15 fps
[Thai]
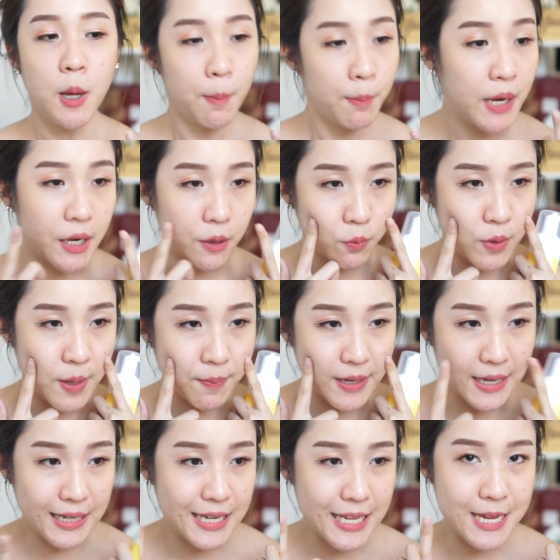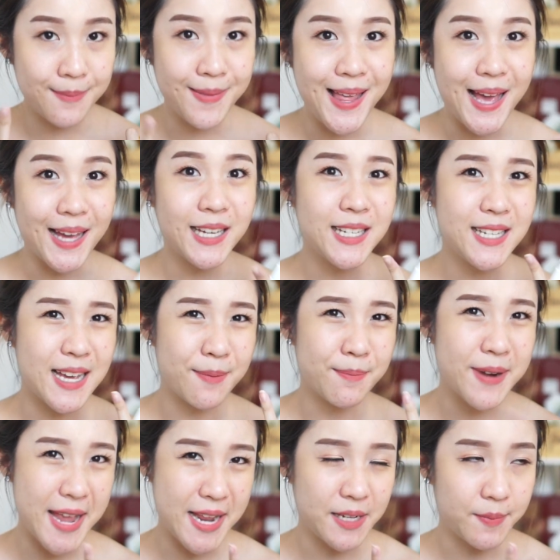เหมือนวิปครีมแหละคืออย่างแบ
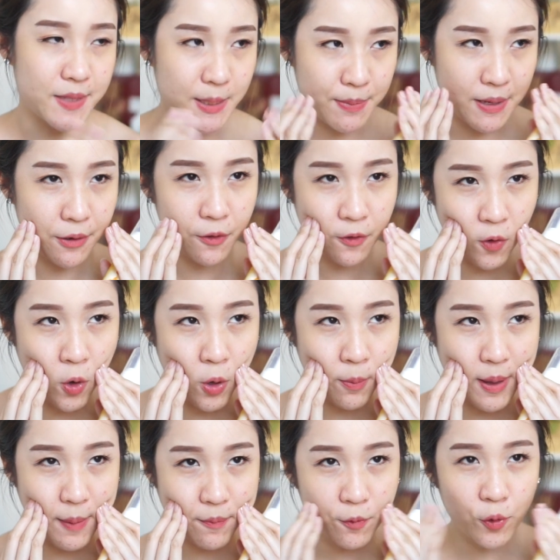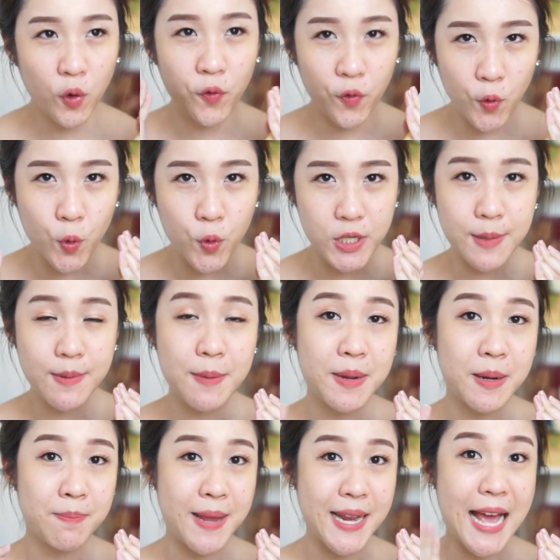รนด์อื่นมันจะเป็นโฟมแบบฟูๆใช่ไหมเป็
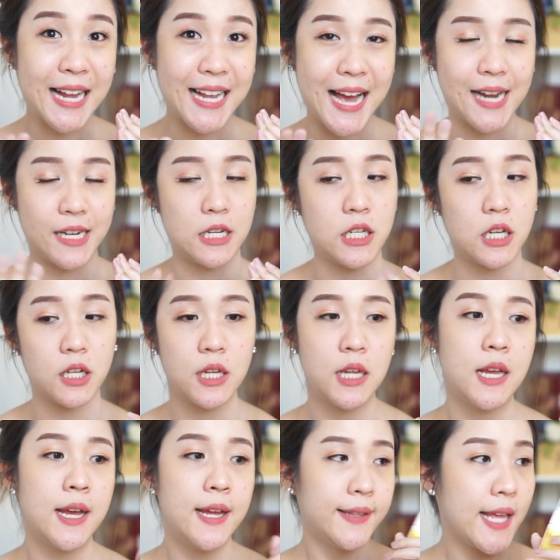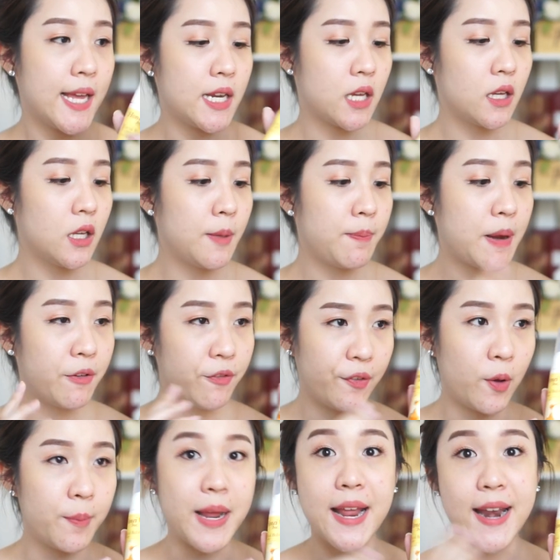นเม็ดอากาศเยอะๆ แต่นี้คือเป็นโฟ
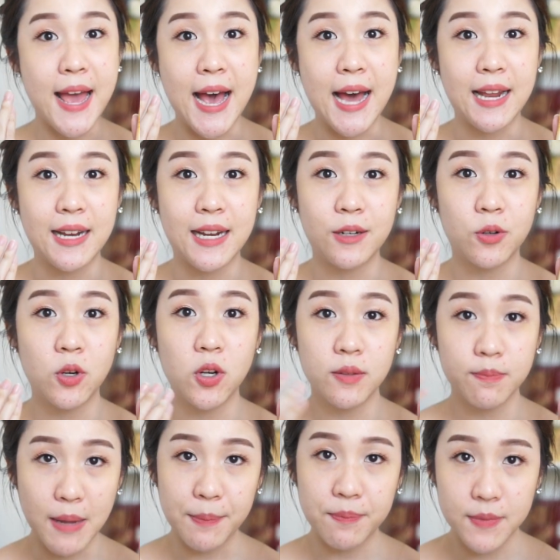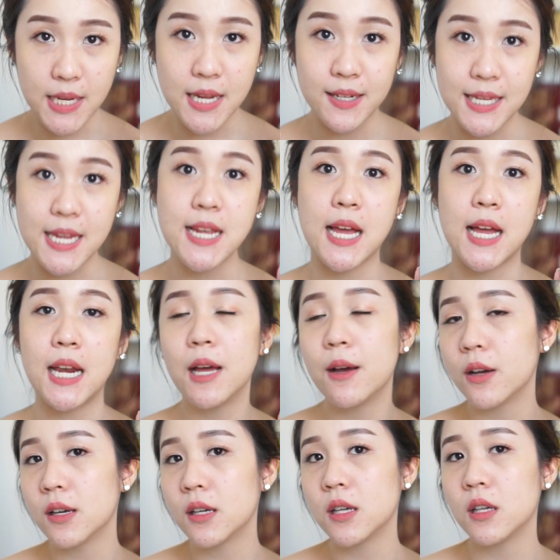มหนาๆเลยนะทุกคนแบบจริงๆอ่ะแล้ว
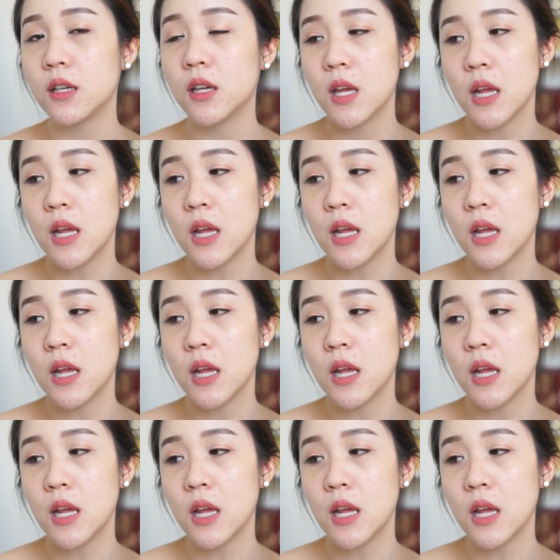ก็คือ